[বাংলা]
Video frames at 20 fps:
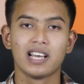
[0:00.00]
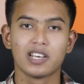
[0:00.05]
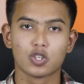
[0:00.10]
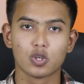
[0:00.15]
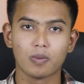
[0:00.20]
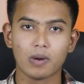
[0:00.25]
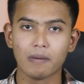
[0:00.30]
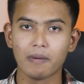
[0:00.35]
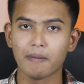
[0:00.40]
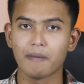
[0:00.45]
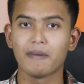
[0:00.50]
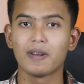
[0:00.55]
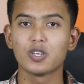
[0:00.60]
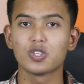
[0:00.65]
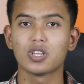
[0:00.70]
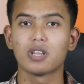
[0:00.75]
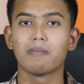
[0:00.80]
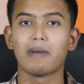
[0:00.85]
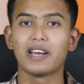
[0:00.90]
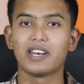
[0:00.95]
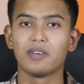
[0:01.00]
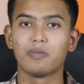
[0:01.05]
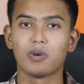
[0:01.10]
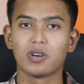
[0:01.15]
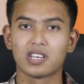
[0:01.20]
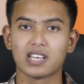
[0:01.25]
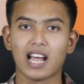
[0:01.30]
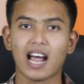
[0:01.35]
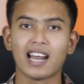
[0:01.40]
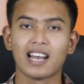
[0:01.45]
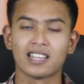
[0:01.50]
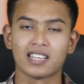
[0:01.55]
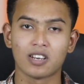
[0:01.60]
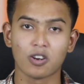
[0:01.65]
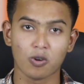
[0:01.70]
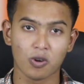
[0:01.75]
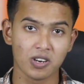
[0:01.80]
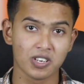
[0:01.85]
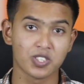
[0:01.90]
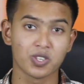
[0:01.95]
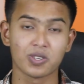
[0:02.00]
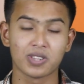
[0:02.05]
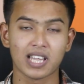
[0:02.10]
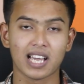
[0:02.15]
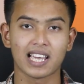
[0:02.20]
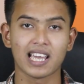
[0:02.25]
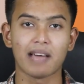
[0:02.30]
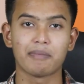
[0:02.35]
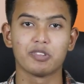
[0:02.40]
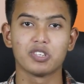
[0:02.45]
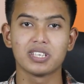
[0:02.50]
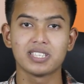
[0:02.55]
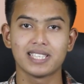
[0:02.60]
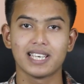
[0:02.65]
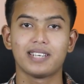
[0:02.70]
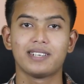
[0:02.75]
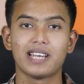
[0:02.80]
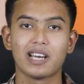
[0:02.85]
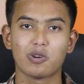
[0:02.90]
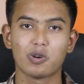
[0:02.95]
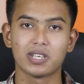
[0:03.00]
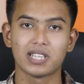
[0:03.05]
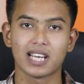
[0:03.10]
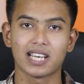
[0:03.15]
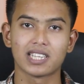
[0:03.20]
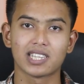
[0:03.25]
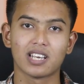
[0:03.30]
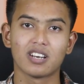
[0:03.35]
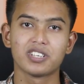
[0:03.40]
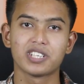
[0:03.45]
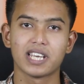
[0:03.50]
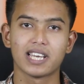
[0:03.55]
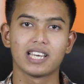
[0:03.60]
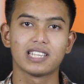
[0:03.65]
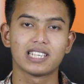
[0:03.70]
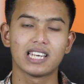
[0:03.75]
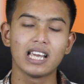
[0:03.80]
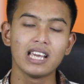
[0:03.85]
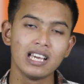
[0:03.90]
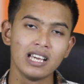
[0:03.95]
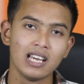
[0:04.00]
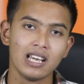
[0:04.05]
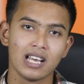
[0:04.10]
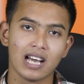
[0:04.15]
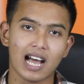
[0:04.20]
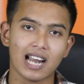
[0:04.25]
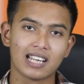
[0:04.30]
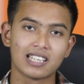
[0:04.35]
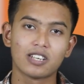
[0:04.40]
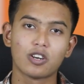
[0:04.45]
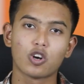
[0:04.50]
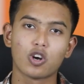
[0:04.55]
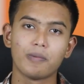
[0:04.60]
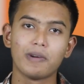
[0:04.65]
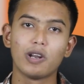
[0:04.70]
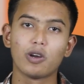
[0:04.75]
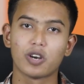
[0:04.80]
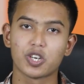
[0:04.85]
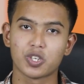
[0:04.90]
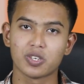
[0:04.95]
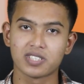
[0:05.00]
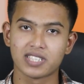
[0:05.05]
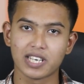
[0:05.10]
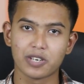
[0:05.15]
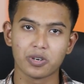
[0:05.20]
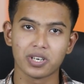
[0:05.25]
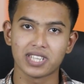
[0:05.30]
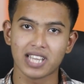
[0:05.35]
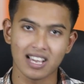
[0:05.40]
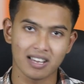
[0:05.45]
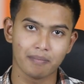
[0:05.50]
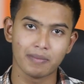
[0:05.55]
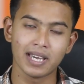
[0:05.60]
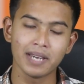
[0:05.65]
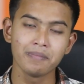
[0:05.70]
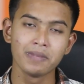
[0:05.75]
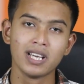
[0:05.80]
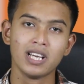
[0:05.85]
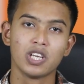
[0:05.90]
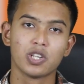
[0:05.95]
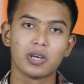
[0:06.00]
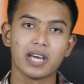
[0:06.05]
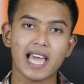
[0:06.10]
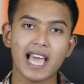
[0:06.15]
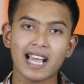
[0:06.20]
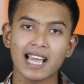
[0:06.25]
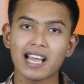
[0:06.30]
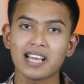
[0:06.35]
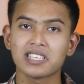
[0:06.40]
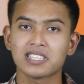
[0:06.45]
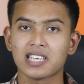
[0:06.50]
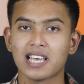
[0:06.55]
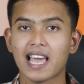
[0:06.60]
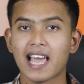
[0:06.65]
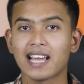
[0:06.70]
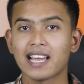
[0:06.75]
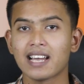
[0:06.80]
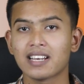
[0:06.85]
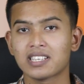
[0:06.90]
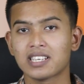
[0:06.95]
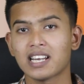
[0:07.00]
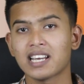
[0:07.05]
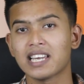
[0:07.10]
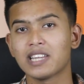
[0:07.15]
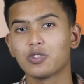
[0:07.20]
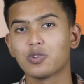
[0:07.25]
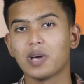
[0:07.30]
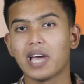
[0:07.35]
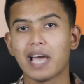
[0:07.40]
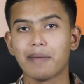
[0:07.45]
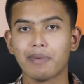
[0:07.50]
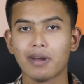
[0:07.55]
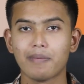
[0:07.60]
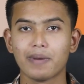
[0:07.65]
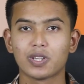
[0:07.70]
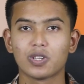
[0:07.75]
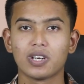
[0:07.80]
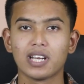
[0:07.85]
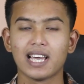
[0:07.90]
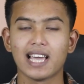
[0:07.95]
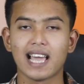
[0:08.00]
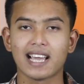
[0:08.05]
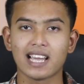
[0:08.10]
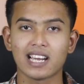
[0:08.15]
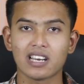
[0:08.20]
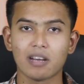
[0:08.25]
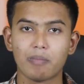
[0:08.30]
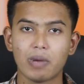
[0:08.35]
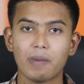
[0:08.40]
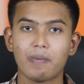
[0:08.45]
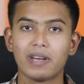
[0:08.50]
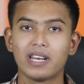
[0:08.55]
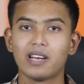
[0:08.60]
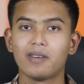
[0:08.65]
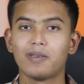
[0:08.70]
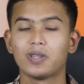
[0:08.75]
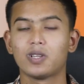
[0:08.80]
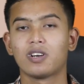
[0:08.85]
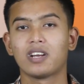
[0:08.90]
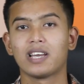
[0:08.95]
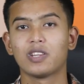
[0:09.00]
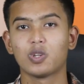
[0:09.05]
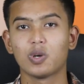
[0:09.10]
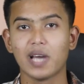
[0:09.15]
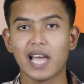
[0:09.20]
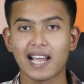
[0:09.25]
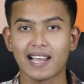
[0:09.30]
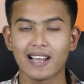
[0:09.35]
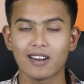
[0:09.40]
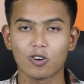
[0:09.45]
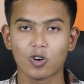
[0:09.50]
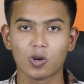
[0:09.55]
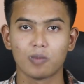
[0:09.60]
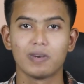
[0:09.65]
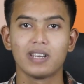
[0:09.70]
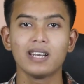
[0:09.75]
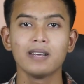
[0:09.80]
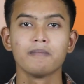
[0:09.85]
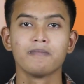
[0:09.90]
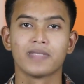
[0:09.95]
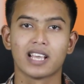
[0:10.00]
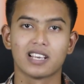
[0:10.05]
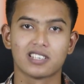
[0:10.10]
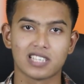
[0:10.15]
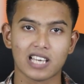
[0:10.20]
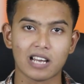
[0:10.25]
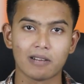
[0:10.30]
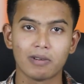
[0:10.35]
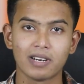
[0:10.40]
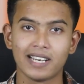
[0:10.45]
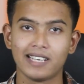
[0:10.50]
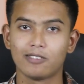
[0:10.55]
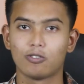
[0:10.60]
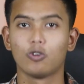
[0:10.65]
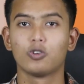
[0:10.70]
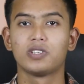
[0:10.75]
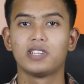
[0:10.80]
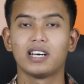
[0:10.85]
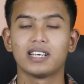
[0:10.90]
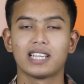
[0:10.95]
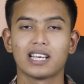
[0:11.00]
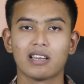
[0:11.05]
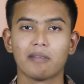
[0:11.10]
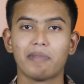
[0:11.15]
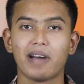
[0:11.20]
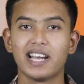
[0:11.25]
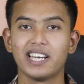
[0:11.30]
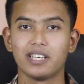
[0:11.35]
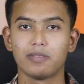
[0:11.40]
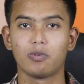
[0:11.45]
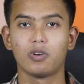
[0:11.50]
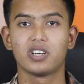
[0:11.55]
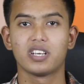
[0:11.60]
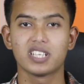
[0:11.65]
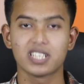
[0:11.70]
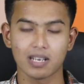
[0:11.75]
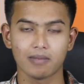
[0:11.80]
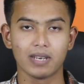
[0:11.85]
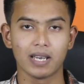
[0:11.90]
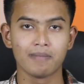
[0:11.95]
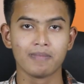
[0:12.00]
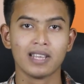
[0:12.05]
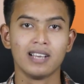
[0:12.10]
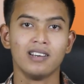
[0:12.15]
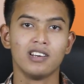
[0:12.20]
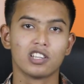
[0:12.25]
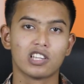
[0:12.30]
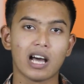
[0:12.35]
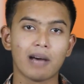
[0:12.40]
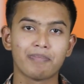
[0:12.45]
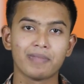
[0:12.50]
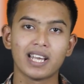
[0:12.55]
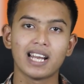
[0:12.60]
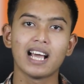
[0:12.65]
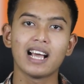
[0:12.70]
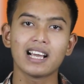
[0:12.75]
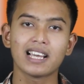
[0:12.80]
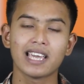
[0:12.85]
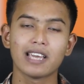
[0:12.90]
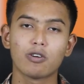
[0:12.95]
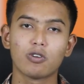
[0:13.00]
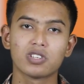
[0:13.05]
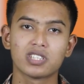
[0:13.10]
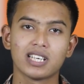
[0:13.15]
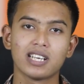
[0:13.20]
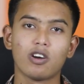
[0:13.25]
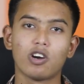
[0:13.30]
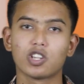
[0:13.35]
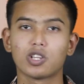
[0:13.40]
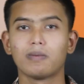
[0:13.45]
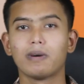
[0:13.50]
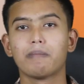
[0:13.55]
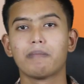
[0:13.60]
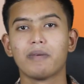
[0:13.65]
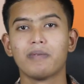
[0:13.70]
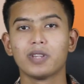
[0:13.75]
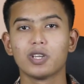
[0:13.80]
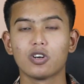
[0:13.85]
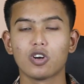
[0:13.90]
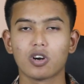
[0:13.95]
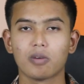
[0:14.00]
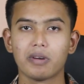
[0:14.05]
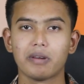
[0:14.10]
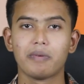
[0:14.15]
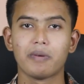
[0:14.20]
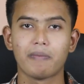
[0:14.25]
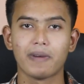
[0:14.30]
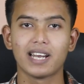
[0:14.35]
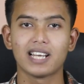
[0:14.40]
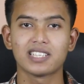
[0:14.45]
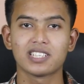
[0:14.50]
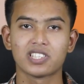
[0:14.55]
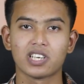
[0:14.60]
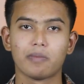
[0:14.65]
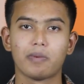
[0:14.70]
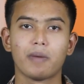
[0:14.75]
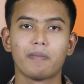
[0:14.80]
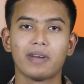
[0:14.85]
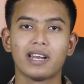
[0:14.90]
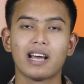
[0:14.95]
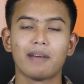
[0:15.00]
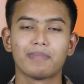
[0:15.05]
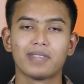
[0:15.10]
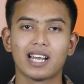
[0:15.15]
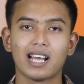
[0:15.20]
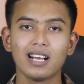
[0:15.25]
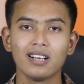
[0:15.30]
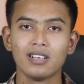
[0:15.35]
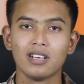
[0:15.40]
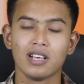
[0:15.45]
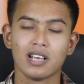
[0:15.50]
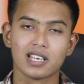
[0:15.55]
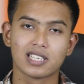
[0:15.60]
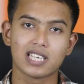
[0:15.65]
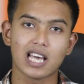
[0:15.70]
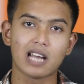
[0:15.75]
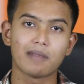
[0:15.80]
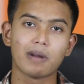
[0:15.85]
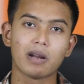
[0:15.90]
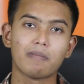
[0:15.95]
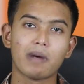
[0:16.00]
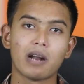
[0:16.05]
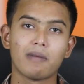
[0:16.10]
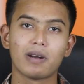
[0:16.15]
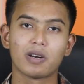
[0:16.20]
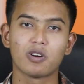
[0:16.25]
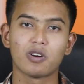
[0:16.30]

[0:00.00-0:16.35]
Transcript: সুপার ভিপিএনে যদি বাই ডিফল্ট আলাদা লোকেশন থাকে আপনি যদি সেট না করে থাকেন তাহলে সেক্ষেত্রে আলাদা রকমের লোকেশন সেট হয়ে থাকবে তো এক এক এক একটা কিন্তু অ্যাপের ভিতরে এক একটা ভিপিএনের ভিতরে কিন্তু এক এক রকমের সার্ভার ইনক্লুড দেওয়া থাকে বাই ডিফল্ট হিসাবে তো আপনারা কি করছেন হয়তো বা বিভিন্ন রকমের ভিপিএন আছে সেই ভিপিএন আপনারা সার্ভার বারবার